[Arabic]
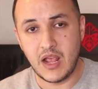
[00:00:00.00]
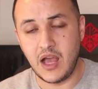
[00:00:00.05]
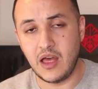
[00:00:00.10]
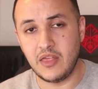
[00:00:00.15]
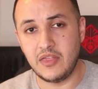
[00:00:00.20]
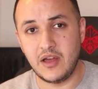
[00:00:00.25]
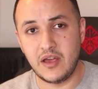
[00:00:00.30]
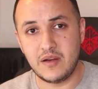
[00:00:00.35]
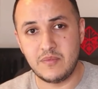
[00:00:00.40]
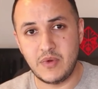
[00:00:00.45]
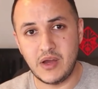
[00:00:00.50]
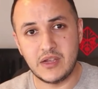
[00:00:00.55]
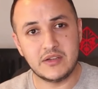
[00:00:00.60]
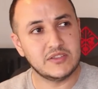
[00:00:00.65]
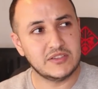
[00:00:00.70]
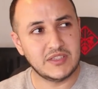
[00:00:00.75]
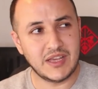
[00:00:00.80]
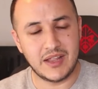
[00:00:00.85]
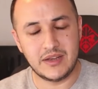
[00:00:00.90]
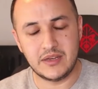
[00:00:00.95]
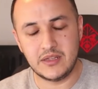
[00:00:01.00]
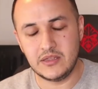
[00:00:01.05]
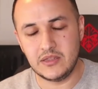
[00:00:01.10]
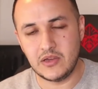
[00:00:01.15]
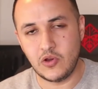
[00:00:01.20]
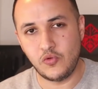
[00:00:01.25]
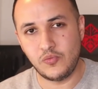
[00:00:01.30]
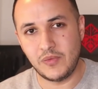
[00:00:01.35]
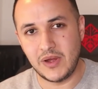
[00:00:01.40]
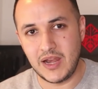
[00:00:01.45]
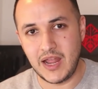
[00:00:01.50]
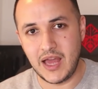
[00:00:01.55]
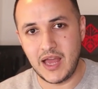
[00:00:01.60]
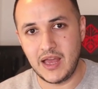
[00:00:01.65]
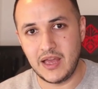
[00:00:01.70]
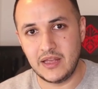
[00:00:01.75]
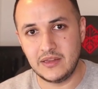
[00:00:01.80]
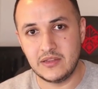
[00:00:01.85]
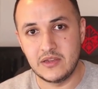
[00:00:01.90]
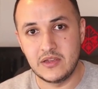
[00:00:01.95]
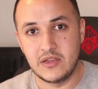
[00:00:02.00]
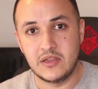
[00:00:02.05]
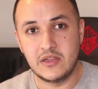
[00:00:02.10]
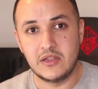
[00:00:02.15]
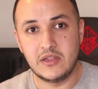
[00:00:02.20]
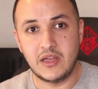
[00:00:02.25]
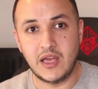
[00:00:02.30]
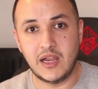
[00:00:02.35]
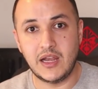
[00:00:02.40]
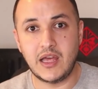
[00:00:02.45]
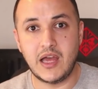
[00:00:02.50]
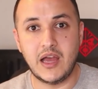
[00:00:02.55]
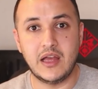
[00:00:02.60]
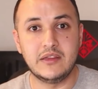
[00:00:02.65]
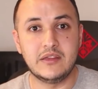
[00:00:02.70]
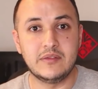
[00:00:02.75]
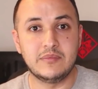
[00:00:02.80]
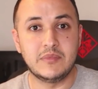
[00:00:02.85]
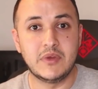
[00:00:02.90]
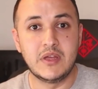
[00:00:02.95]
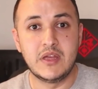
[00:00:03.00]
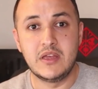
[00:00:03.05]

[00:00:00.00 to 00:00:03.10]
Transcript: آذار مارس يعني يوم الأحد القادم